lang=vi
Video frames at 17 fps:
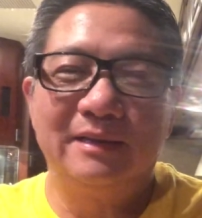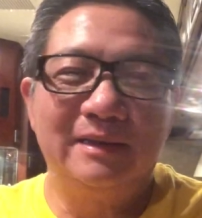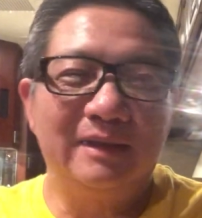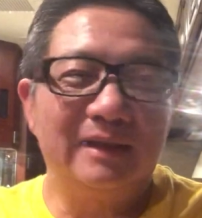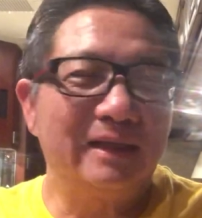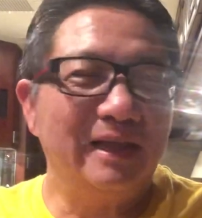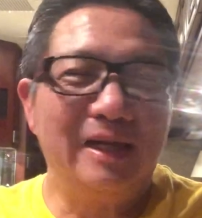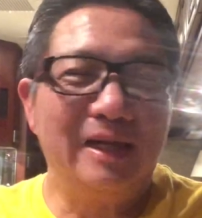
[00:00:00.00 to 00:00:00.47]

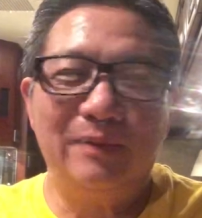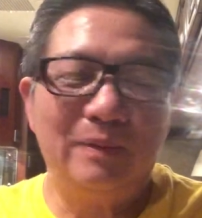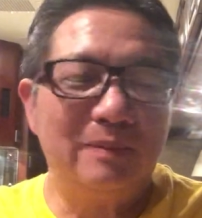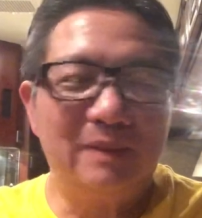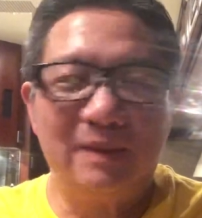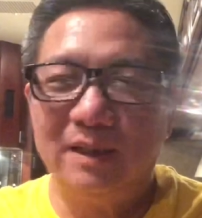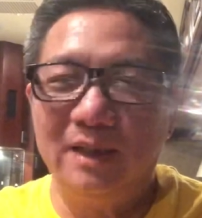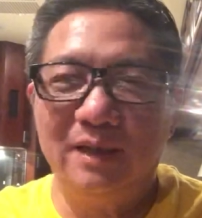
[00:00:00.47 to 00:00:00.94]
Việt Nam
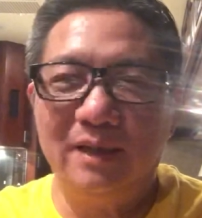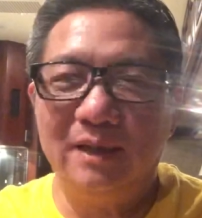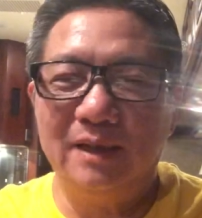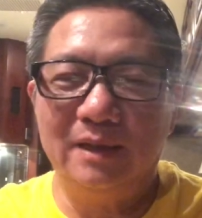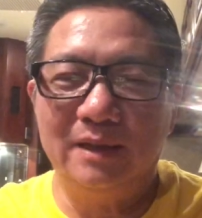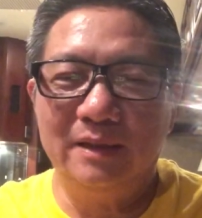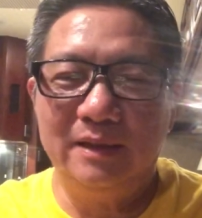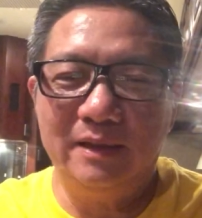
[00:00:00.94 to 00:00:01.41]
không
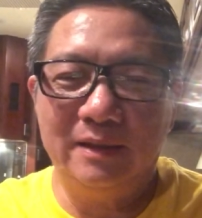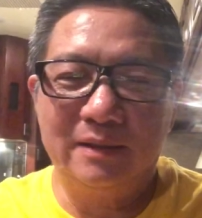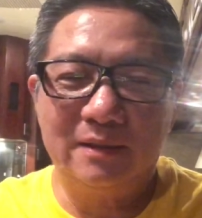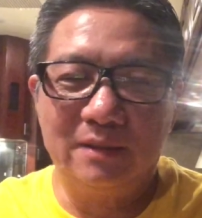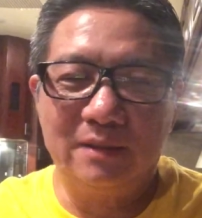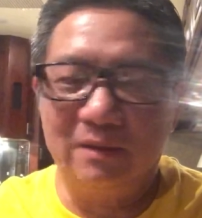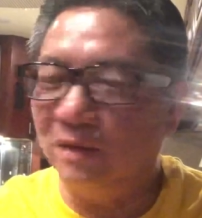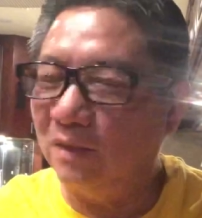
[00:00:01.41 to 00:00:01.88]
có dịch
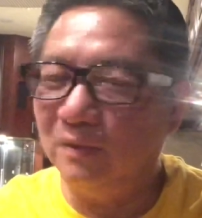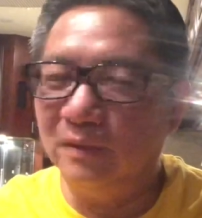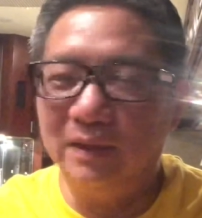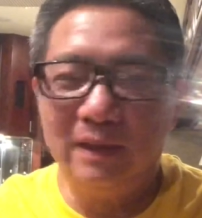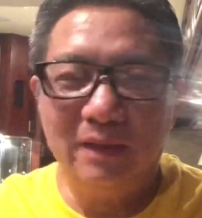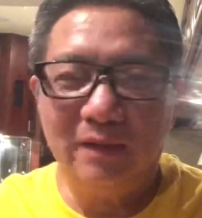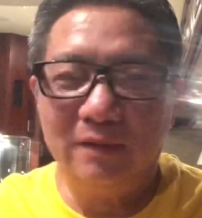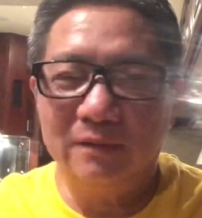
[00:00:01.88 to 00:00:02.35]
rộ
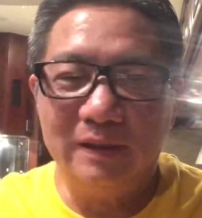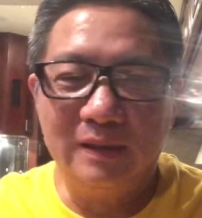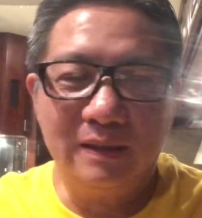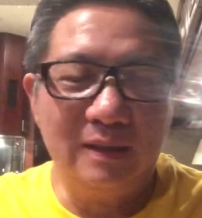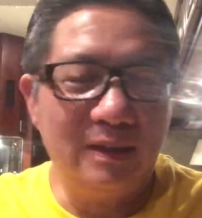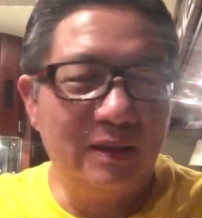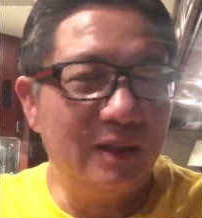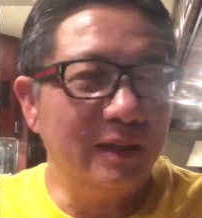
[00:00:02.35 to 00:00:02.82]
lên đâu
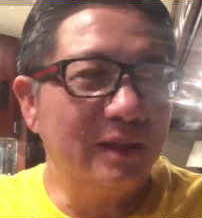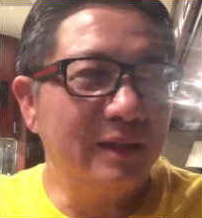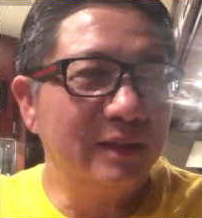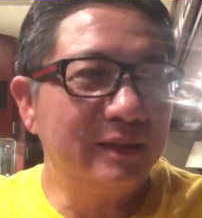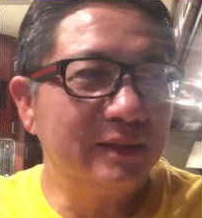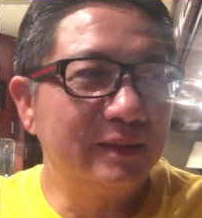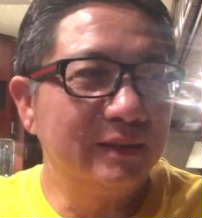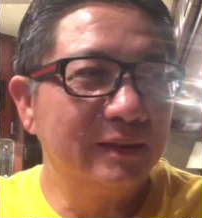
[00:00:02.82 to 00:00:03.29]
đừng lo
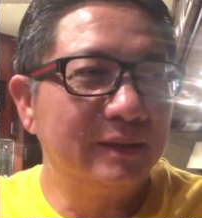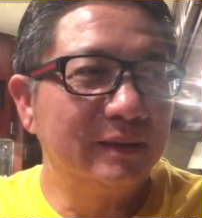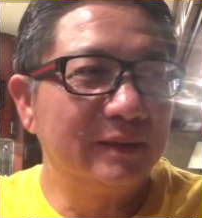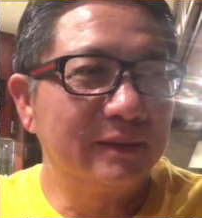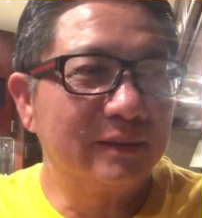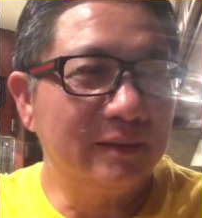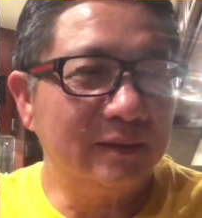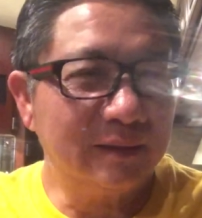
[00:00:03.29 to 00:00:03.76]

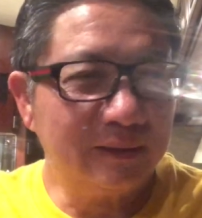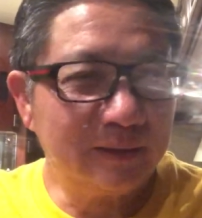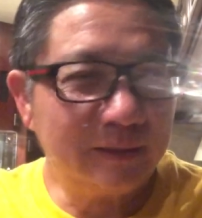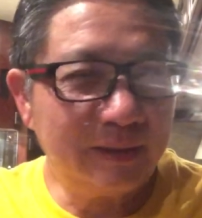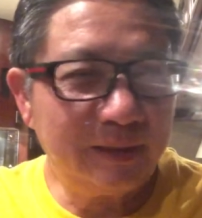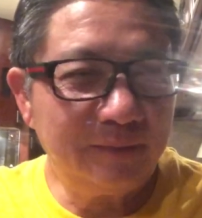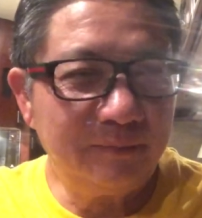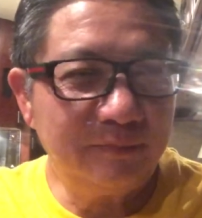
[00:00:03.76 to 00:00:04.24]
còn
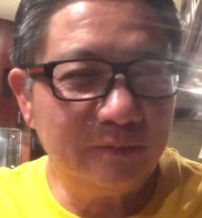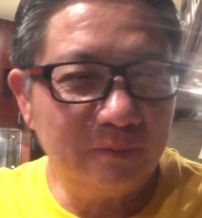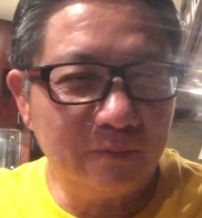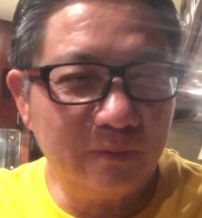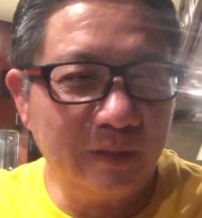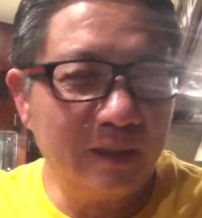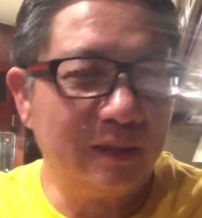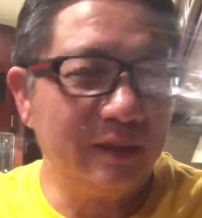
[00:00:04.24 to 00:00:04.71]
cái Phượng
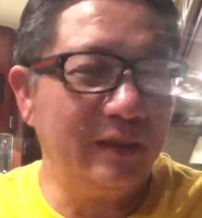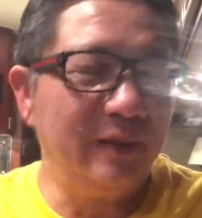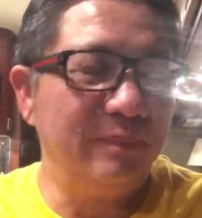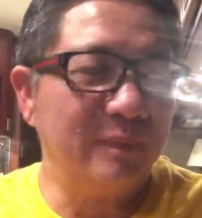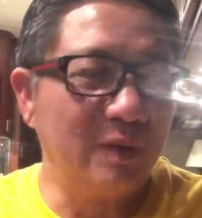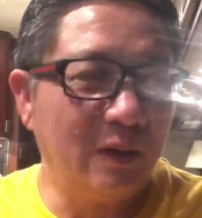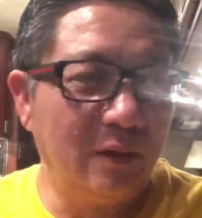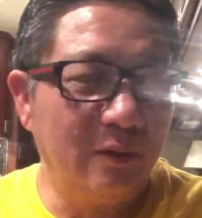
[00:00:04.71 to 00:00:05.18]
Hoàng
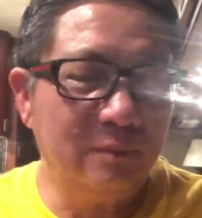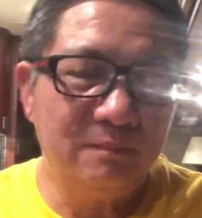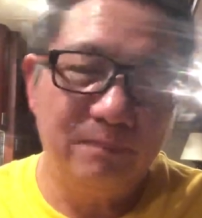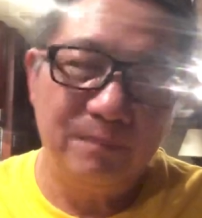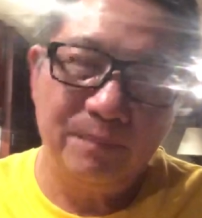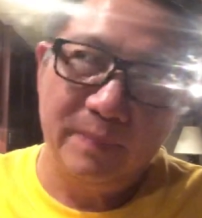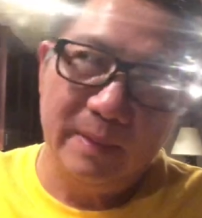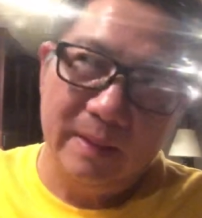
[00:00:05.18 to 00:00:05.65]
điềm tốt
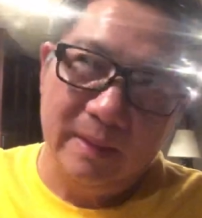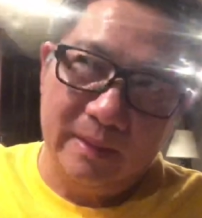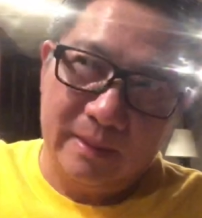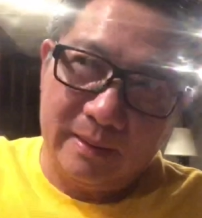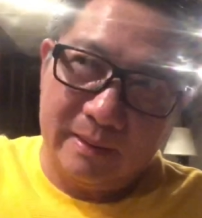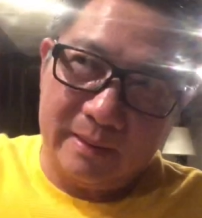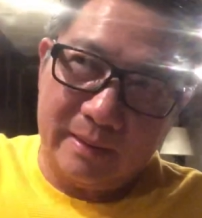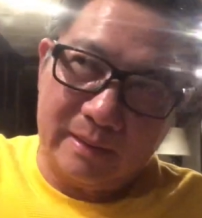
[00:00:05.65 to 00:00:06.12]

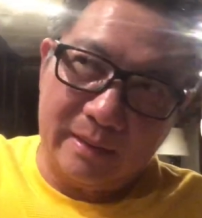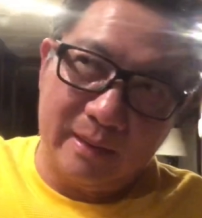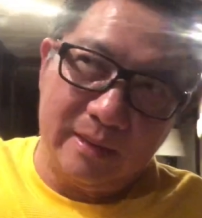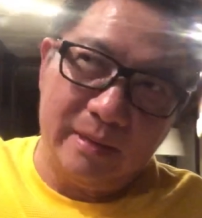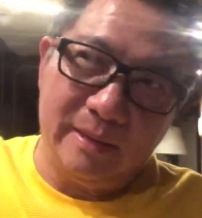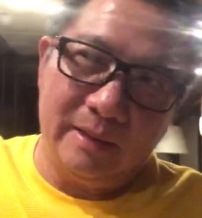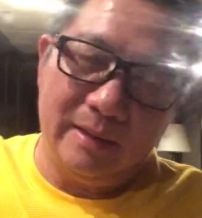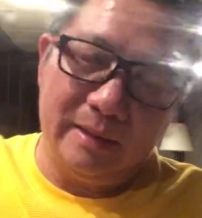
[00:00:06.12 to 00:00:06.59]

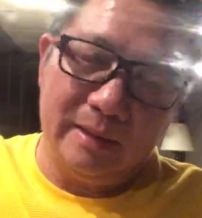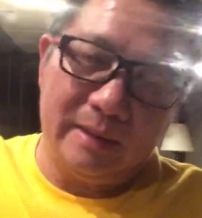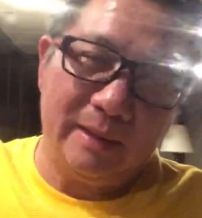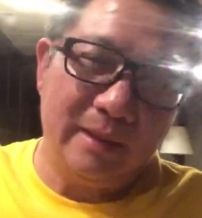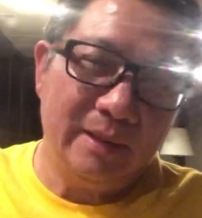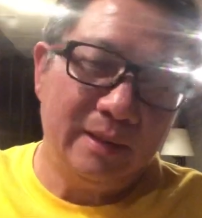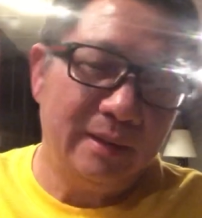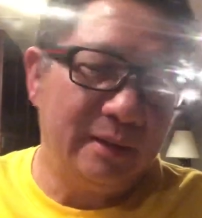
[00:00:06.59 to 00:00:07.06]
cái à,
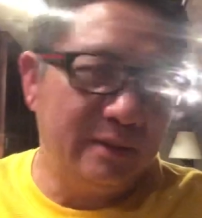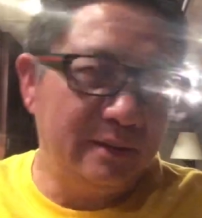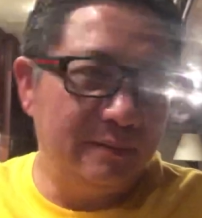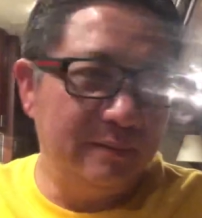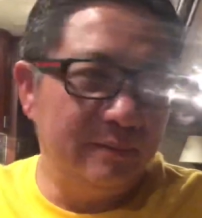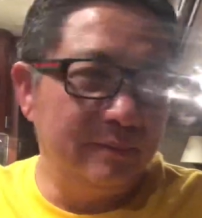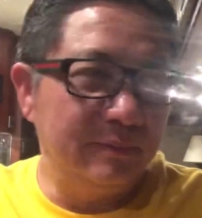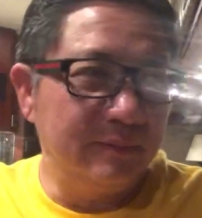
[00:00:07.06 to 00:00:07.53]
cái
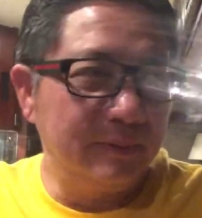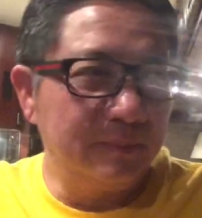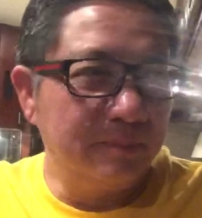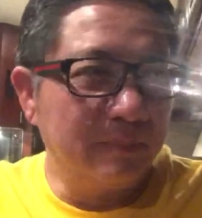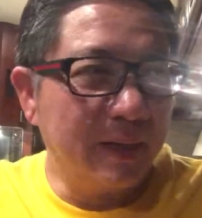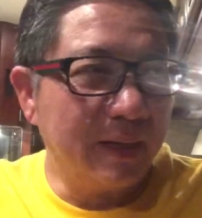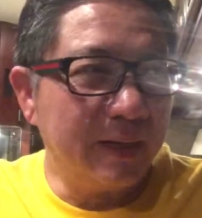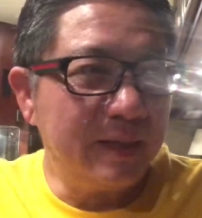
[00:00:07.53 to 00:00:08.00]
hình
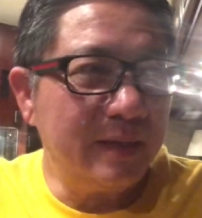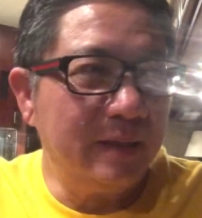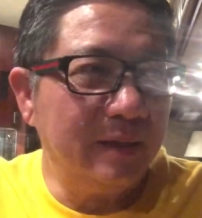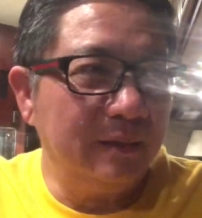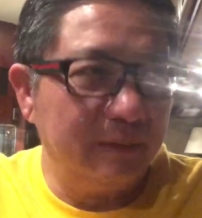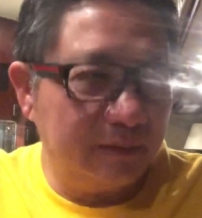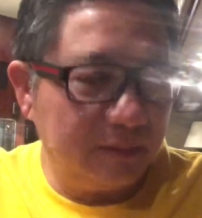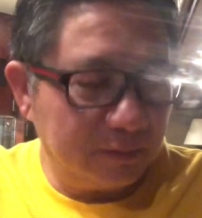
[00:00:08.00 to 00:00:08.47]
mây á
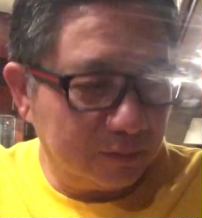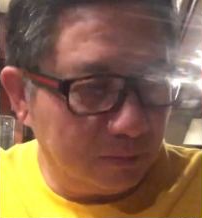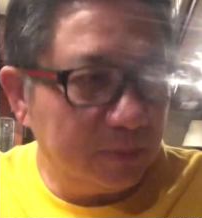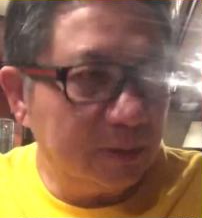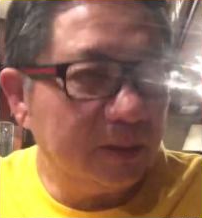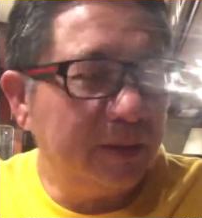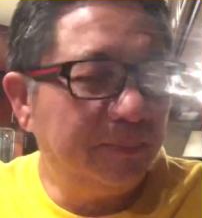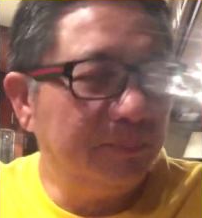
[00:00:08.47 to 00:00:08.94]
là
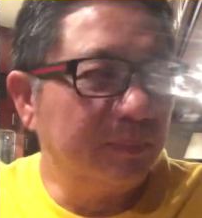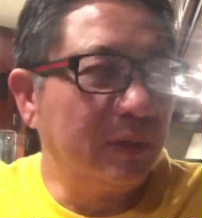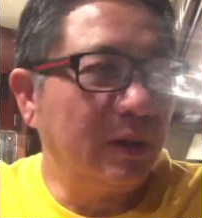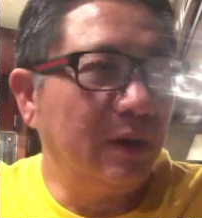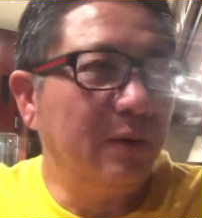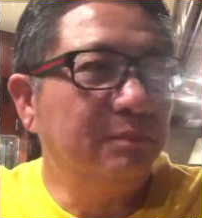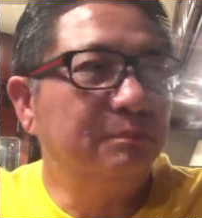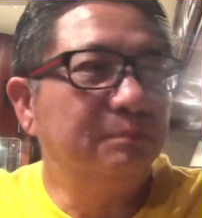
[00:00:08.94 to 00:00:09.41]
cũng là điểm
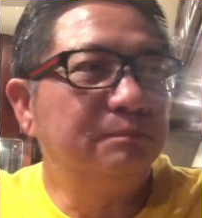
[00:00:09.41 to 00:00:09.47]
tốt